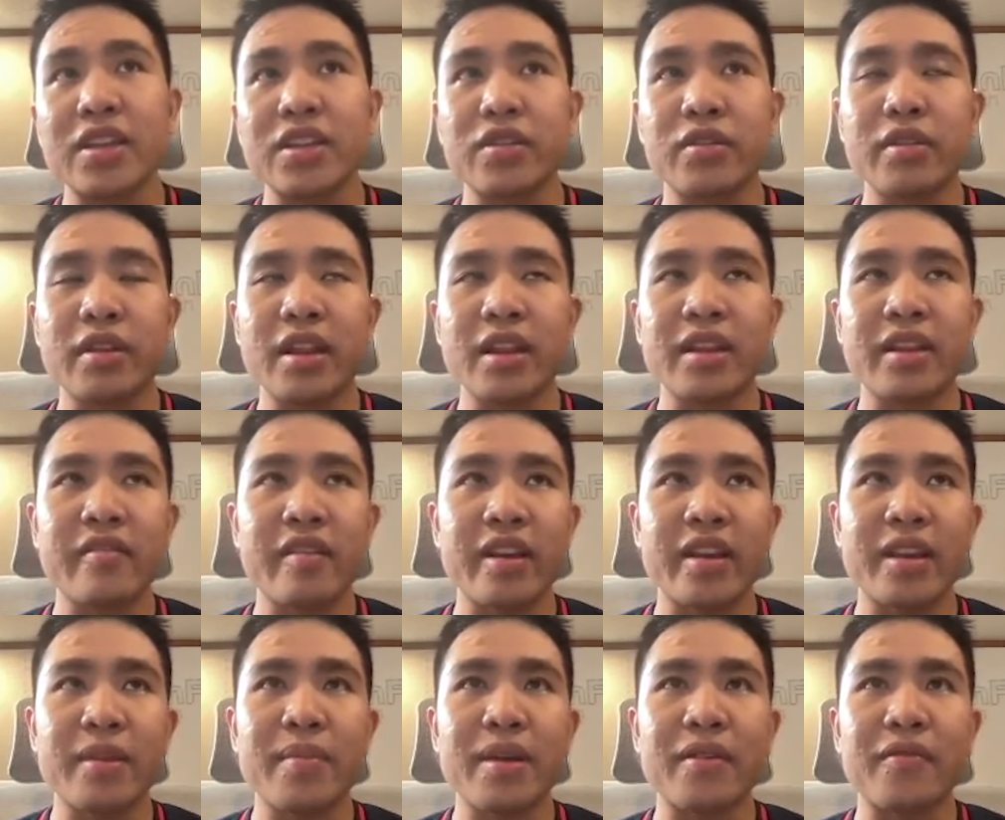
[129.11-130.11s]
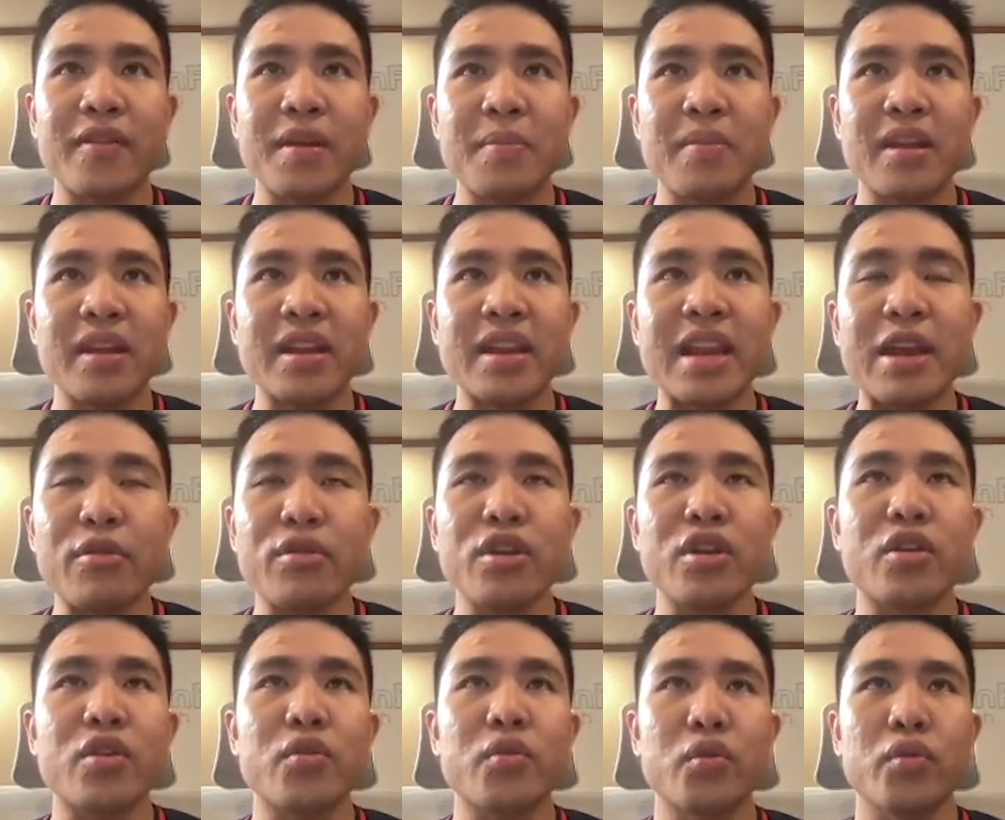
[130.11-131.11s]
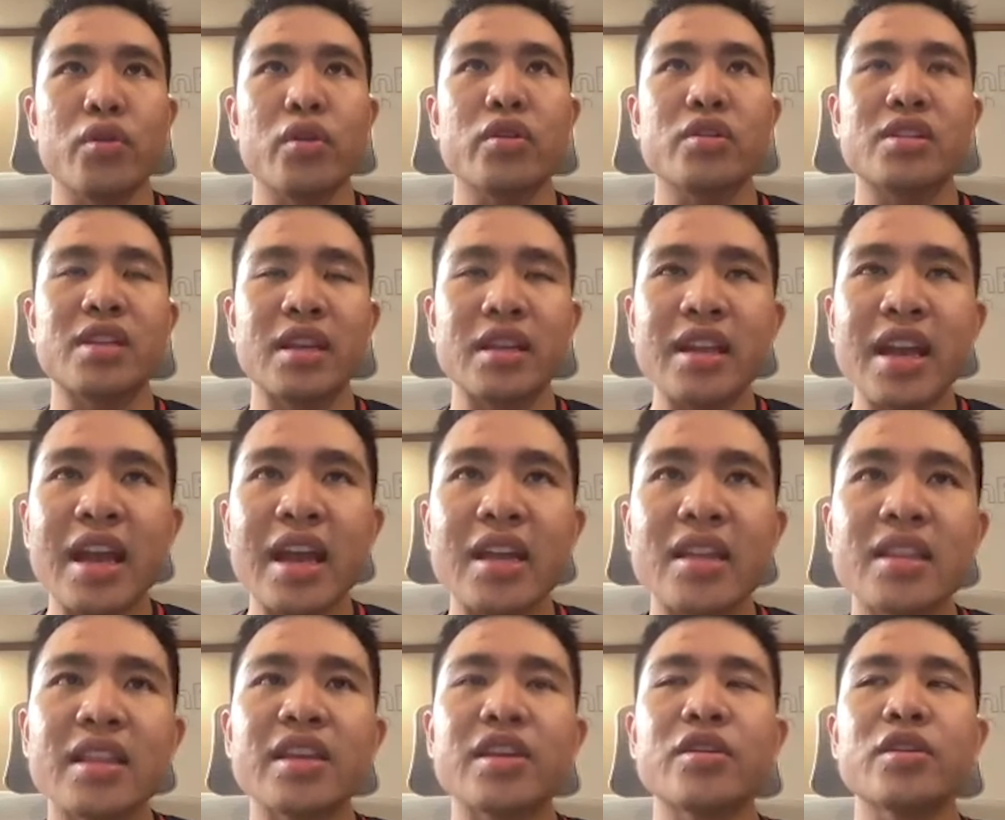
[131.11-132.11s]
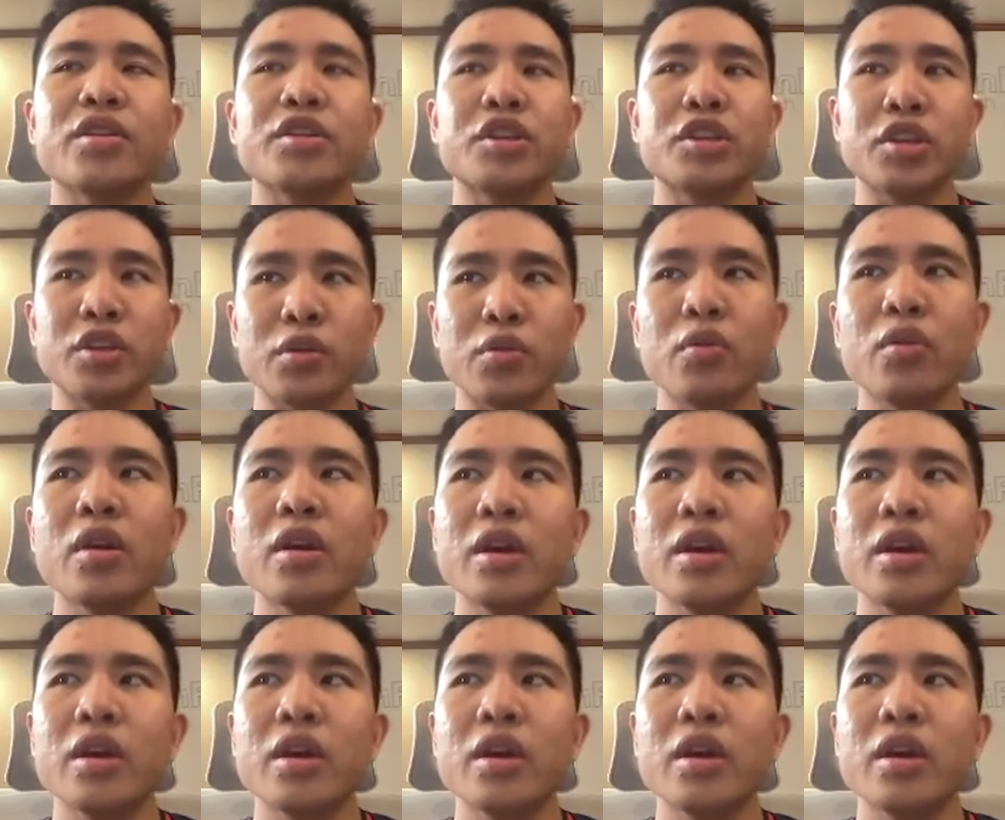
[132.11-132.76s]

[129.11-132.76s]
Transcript: cho nên về cái mặt pháp lý nếu như có rủi ro xảy ra thì người chịu